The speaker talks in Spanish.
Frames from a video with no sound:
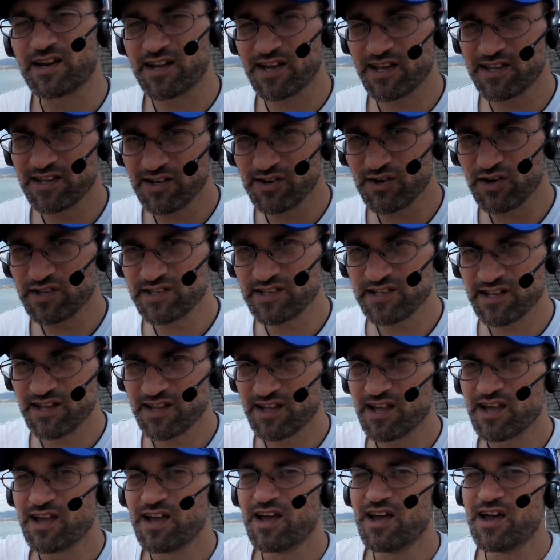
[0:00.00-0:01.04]
energéticos
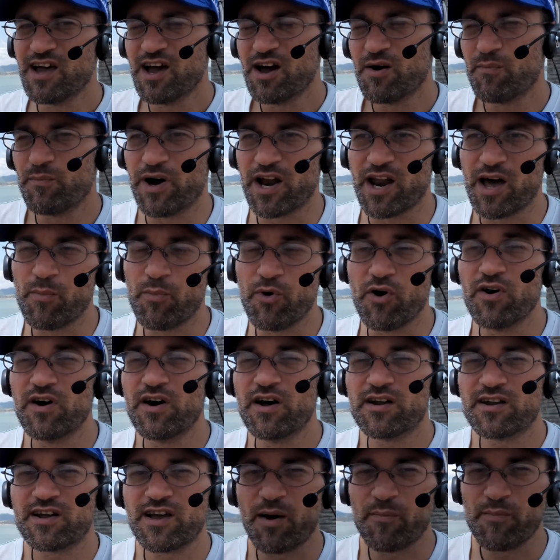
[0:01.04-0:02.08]
para
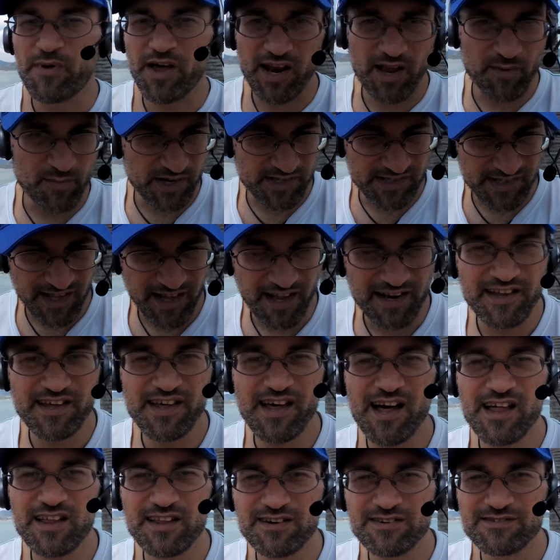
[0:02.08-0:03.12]
poder cambiar la
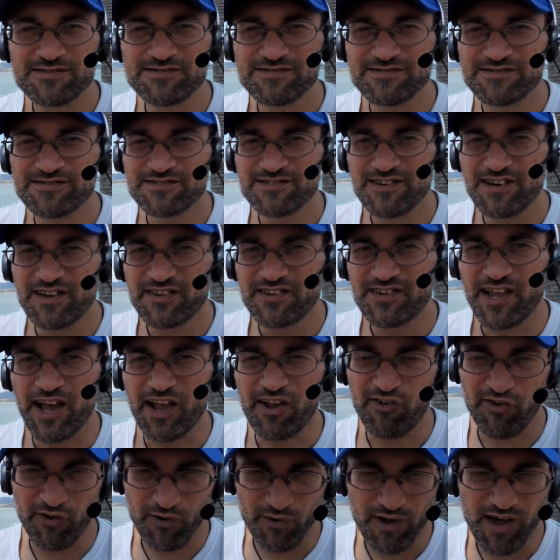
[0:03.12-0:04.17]
personalidad, te
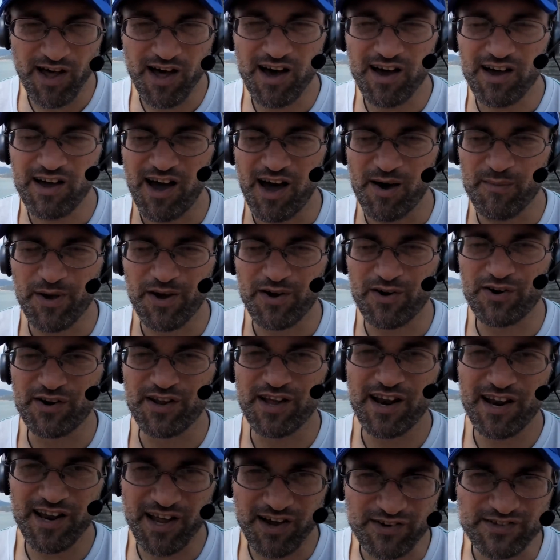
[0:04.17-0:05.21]
ayuda a
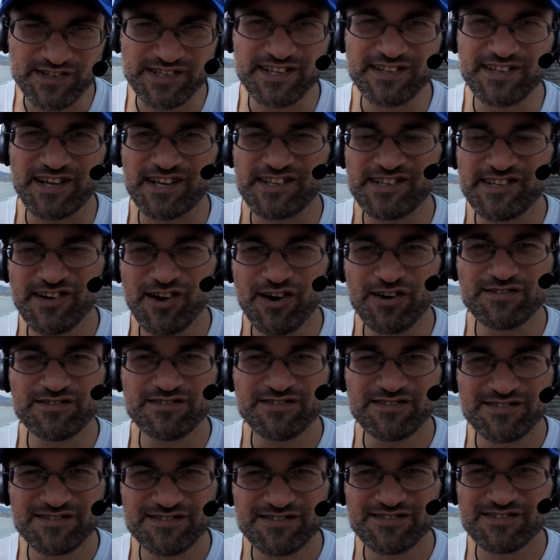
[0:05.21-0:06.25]
mejorar la
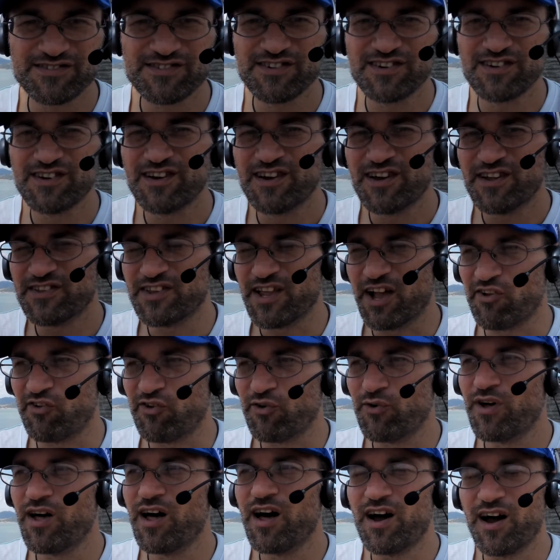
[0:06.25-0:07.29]
concentración, te
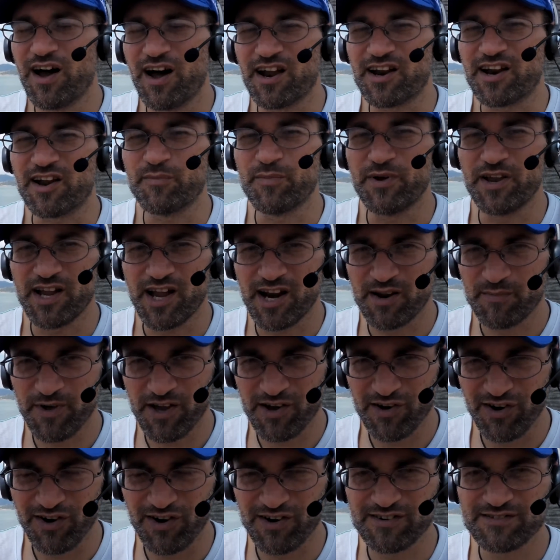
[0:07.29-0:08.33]
ayuda a respirar
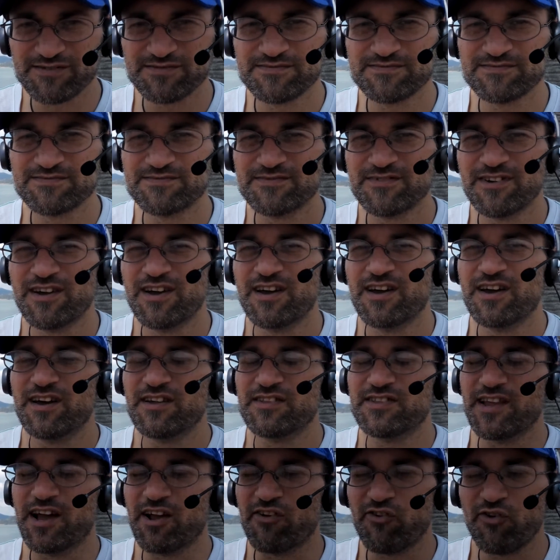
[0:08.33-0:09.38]
mejor,
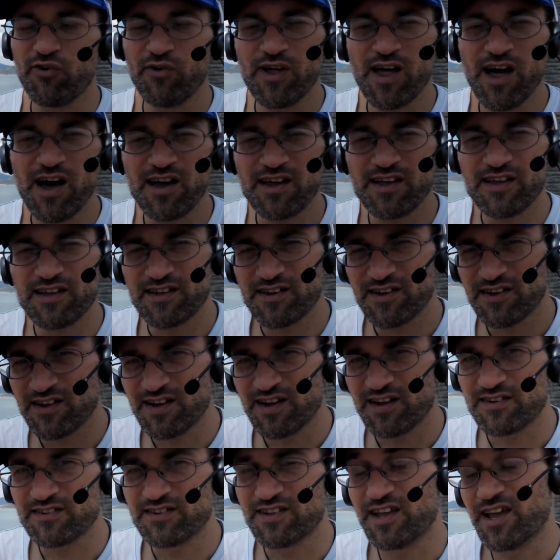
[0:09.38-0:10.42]
te ayuda,
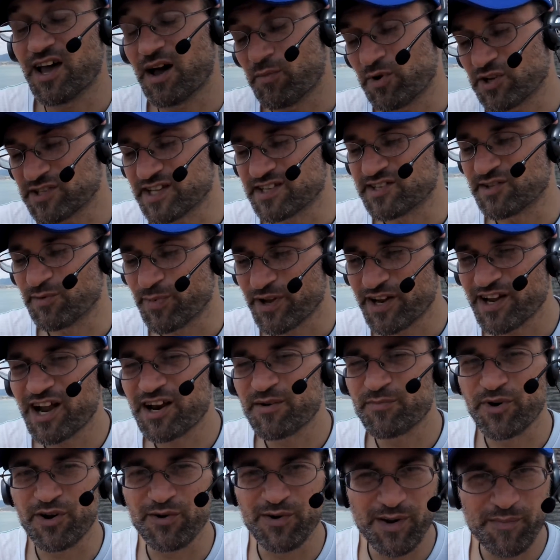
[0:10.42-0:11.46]
digamos, a
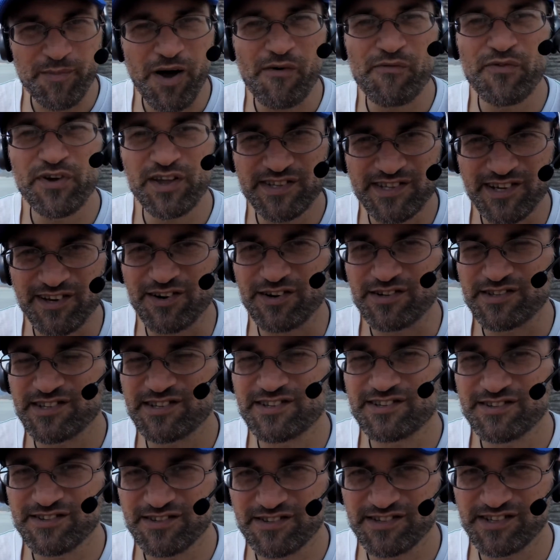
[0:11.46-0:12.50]
superar problemas
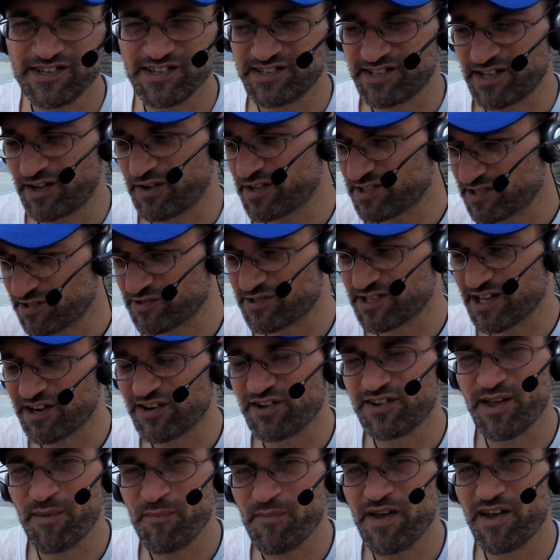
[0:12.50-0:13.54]
físicos, si sabes
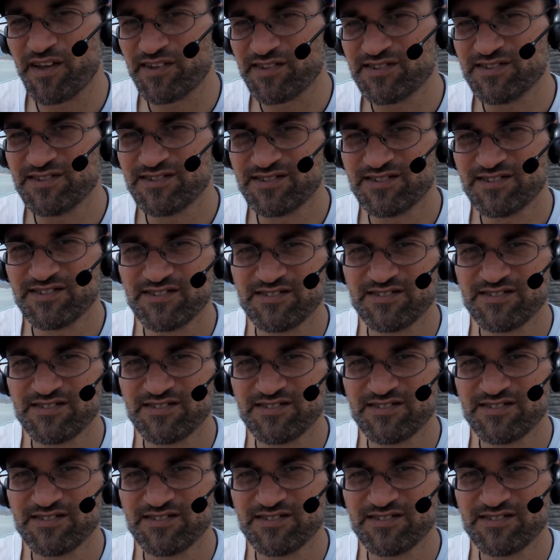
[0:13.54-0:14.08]
usarlo también.